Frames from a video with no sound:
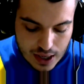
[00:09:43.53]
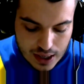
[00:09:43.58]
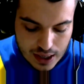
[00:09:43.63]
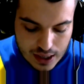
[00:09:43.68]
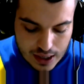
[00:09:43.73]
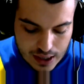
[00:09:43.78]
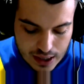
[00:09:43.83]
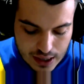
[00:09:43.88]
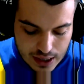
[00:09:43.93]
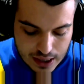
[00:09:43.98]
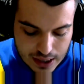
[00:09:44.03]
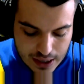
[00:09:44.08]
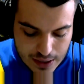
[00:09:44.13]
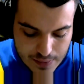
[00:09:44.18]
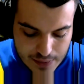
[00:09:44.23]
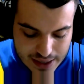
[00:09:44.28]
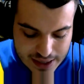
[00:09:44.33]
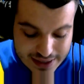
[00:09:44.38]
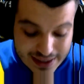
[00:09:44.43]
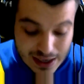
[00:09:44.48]
Eh,
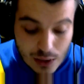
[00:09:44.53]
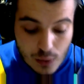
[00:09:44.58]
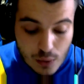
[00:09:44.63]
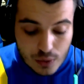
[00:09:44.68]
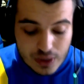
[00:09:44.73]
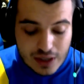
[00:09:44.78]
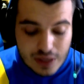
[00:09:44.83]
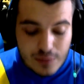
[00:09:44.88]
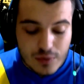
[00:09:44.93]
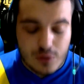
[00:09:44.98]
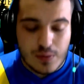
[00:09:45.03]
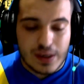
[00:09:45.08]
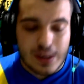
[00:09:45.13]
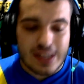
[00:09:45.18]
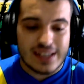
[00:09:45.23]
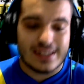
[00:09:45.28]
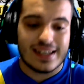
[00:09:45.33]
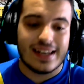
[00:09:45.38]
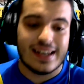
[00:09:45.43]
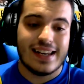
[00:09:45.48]
¿Qué más? Luego tenemos
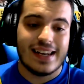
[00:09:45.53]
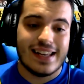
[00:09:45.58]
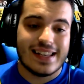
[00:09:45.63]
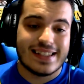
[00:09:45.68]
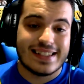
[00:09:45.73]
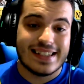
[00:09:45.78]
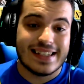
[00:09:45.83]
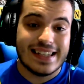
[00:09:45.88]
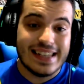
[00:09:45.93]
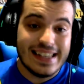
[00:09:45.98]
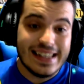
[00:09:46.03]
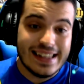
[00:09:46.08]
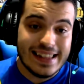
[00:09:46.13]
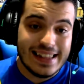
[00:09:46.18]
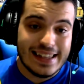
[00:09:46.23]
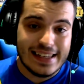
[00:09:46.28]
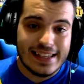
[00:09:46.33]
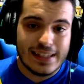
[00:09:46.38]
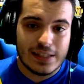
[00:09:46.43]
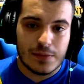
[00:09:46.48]
varias arenas
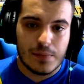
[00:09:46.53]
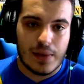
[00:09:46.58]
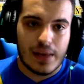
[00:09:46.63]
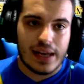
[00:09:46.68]
indies,